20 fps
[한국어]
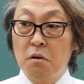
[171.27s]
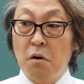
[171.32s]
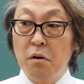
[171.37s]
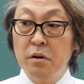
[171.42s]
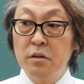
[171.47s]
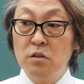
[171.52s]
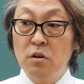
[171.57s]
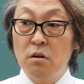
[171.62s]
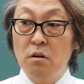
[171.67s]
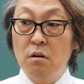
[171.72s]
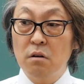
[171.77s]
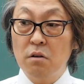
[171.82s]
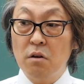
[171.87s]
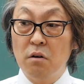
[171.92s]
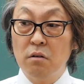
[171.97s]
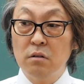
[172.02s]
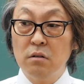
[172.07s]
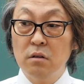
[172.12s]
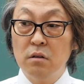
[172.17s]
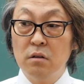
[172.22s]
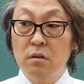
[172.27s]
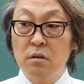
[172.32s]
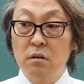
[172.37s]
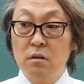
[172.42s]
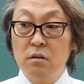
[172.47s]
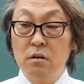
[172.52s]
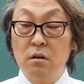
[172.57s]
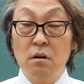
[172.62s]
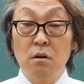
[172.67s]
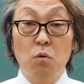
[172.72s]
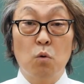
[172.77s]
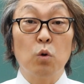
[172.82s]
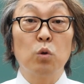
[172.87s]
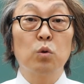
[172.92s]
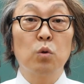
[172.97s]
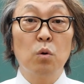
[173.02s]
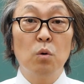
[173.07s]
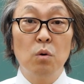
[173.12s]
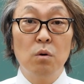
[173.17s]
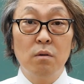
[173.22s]
거기서 겪는 그
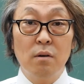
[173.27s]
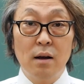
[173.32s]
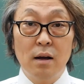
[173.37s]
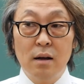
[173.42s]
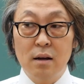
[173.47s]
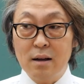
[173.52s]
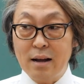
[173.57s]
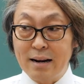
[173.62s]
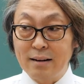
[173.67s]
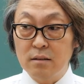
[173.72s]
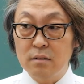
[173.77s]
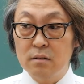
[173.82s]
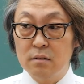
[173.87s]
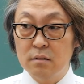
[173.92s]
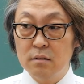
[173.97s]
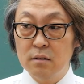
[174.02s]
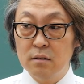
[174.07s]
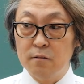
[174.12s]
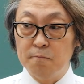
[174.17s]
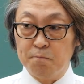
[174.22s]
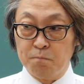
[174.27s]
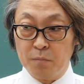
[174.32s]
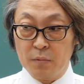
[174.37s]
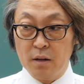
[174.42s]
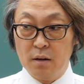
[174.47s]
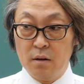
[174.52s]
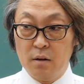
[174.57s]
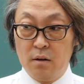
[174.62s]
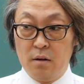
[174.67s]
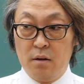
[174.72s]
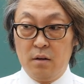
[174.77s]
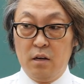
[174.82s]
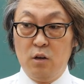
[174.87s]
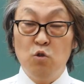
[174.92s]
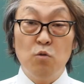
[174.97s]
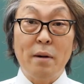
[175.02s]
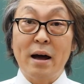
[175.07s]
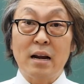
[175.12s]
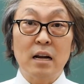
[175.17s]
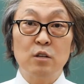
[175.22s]
고통과 갈등은
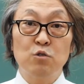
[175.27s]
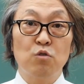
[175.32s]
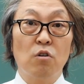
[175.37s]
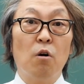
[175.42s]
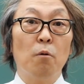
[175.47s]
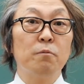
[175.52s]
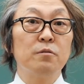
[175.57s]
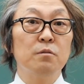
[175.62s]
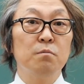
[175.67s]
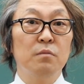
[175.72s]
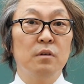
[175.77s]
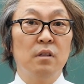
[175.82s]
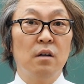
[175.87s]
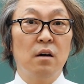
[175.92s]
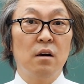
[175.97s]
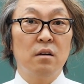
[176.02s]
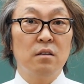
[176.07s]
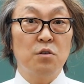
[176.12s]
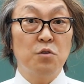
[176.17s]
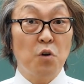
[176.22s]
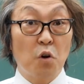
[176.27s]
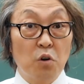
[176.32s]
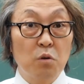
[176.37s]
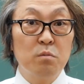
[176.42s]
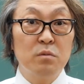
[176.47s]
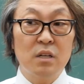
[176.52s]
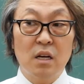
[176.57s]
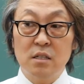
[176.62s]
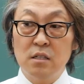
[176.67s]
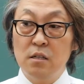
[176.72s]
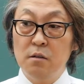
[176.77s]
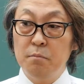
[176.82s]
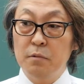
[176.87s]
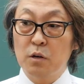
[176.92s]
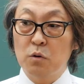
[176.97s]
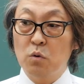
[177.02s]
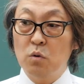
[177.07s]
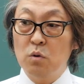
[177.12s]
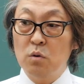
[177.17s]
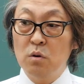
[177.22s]
이루 말할 수가 없습니다. 그래서 여러분 자신을
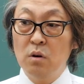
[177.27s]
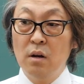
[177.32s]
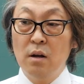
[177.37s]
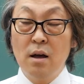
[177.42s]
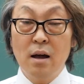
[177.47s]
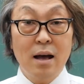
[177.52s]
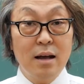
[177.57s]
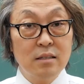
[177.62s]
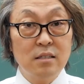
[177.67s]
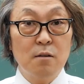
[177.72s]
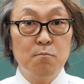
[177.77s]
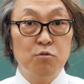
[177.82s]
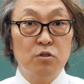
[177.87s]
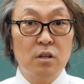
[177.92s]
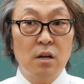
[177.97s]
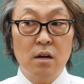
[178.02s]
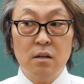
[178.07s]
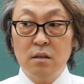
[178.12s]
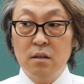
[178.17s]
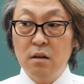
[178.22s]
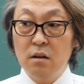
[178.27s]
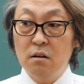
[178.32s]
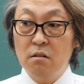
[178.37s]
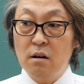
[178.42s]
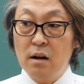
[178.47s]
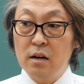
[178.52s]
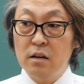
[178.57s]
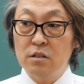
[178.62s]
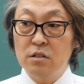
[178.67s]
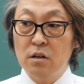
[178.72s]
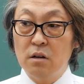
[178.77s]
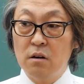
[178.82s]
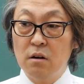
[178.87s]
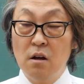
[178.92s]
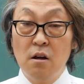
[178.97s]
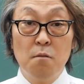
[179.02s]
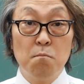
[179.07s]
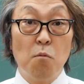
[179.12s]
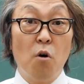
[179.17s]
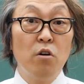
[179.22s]
믿고 항상 부탁드리는 거 알죠?
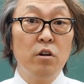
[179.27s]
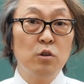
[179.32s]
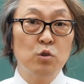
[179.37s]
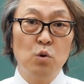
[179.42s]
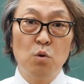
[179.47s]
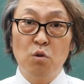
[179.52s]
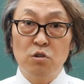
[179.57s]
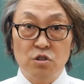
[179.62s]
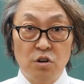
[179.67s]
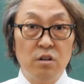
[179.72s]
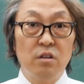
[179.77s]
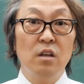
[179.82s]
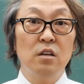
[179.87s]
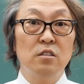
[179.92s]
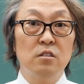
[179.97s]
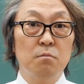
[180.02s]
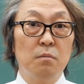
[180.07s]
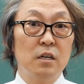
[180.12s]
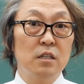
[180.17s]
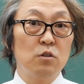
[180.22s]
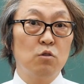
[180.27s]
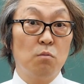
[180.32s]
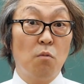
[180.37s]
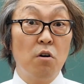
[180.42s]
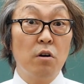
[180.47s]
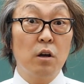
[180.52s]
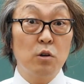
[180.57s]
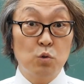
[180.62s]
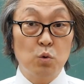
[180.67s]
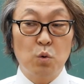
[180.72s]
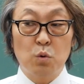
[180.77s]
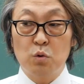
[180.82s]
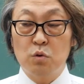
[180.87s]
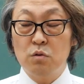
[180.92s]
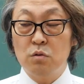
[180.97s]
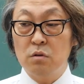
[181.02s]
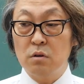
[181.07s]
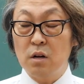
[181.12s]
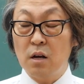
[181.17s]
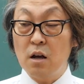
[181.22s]
머리 좋은 거 절대 잊지 마시고 머리가
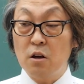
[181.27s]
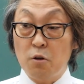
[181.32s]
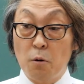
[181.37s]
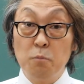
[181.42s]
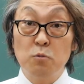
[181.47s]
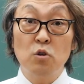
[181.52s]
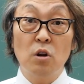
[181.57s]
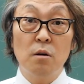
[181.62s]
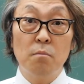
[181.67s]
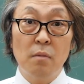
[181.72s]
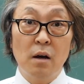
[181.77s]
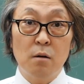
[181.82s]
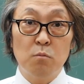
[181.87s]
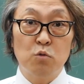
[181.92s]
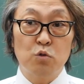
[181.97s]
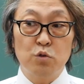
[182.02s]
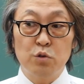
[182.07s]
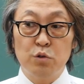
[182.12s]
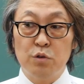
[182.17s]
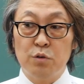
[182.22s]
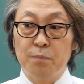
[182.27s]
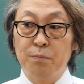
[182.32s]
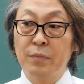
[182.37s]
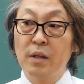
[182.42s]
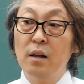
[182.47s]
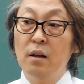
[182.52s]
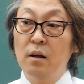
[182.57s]
좋고 그러니까 겸손한 마음으로